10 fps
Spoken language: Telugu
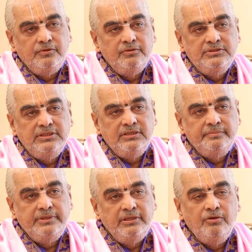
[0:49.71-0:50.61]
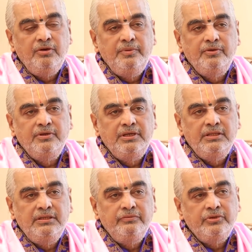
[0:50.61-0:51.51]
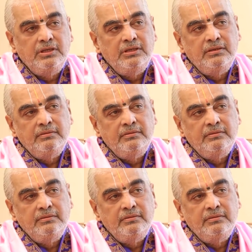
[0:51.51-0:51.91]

కులశేఖరపడి లోపల ఉన్నది ఒక